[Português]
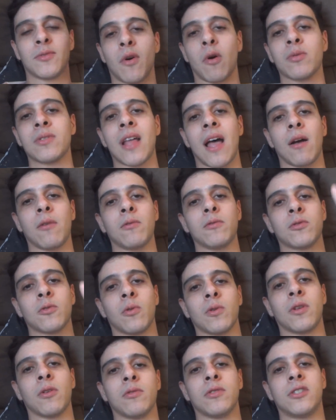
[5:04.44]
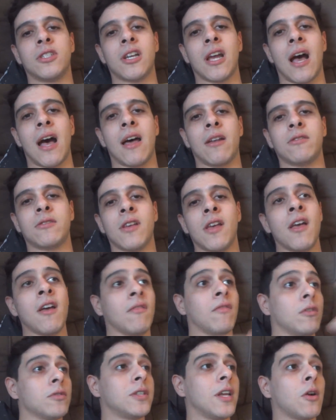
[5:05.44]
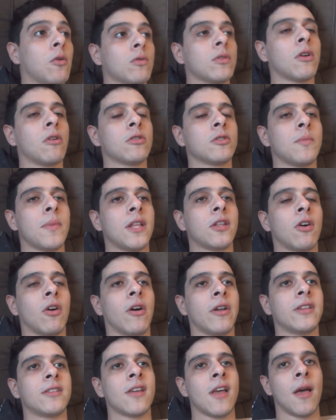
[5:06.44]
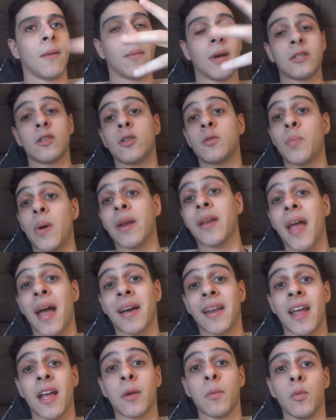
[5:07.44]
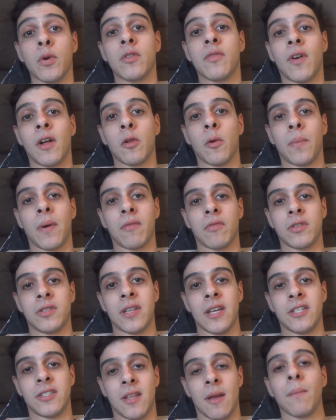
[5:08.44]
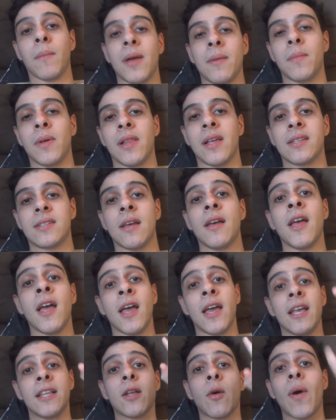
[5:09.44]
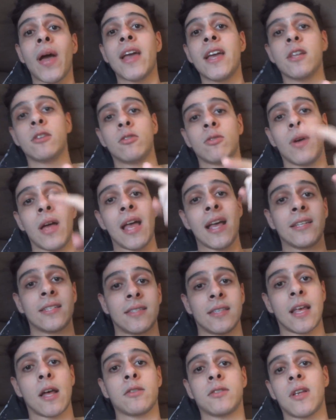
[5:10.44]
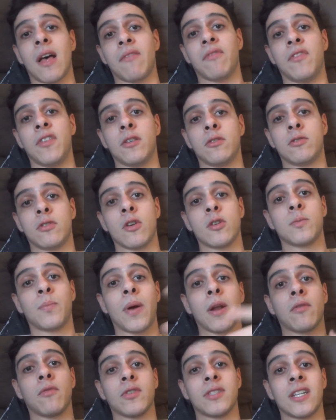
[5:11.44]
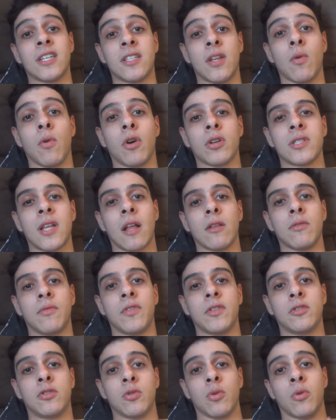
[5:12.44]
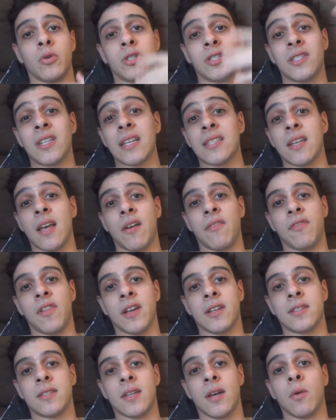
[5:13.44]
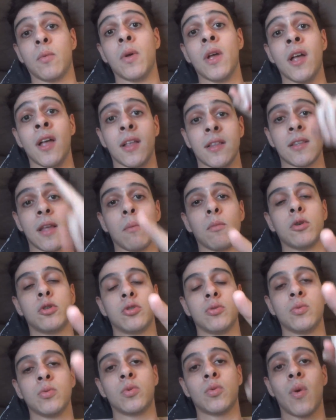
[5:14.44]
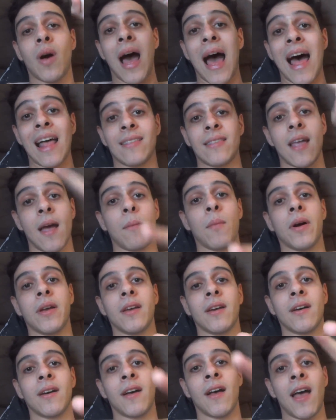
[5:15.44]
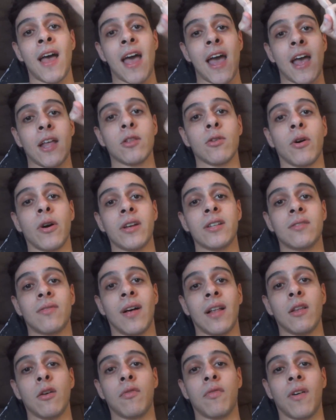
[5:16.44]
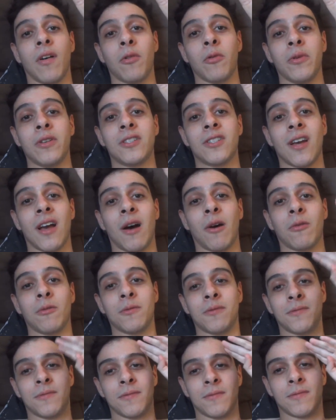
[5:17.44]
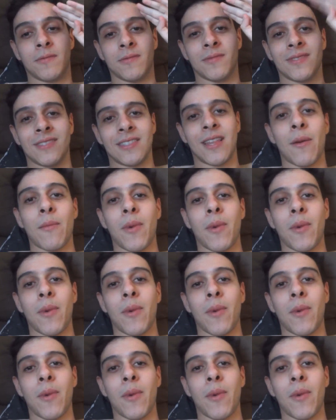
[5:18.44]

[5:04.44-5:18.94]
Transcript: voltar com os conteúdos diários. Vão ser conteúdos menores, mas eu espero que agregue muito valor para vocês também, beleza? Então é isso. Esses eram os avisos. Eu espero que vocês tenham gostado do vídeo de hoje, dessa reflexão. Tamo junto. Até amanhã. É nós. Valeu, falou e tchau. Até